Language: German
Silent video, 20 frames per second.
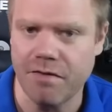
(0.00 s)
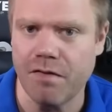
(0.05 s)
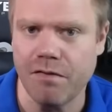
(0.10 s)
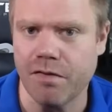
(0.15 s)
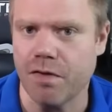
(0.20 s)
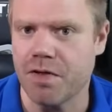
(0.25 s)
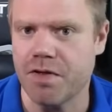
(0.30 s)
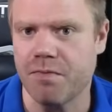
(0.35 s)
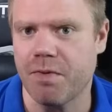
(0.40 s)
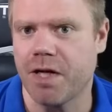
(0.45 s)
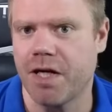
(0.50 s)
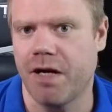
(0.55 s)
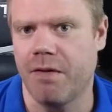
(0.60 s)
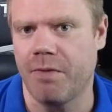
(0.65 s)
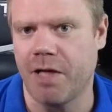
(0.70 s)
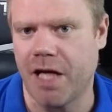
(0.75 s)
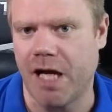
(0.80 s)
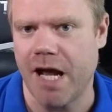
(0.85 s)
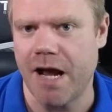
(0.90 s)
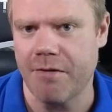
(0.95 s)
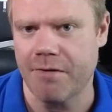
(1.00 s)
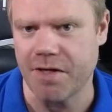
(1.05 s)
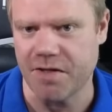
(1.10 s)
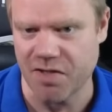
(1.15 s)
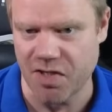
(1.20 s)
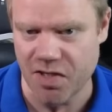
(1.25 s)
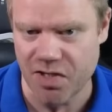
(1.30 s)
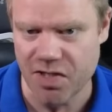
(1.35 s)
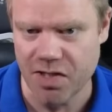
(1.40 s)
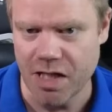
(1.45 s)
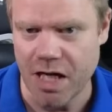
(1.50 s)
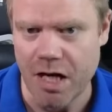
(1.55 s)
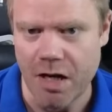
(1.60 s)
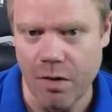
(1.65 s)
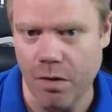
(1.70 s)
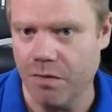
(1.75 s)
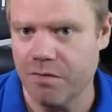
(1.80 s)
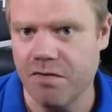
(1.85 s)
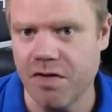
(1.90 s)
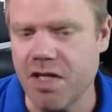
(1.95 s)
wie furchtbar Kamala Harris ist
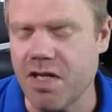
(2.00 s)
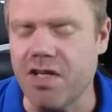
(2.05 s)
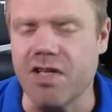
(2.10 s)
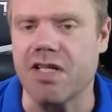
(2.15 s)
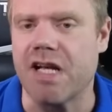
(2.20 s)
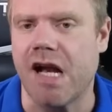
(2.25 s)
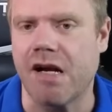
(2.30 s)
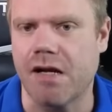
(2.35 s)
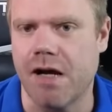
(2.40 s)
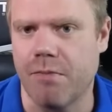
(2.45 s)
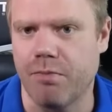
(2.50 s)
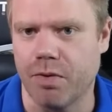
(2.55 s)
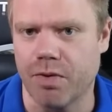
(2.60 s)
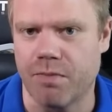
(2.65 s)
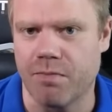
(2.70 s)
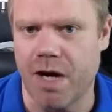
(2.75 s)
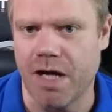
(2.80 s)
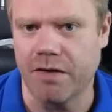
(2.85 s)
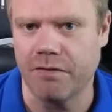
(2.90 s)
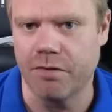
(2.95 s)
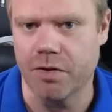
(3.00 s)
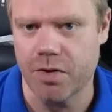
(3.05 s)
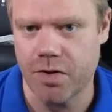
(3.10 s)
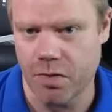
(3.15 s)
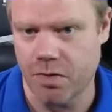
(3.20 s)
und wie die das Land kaputt machen wird,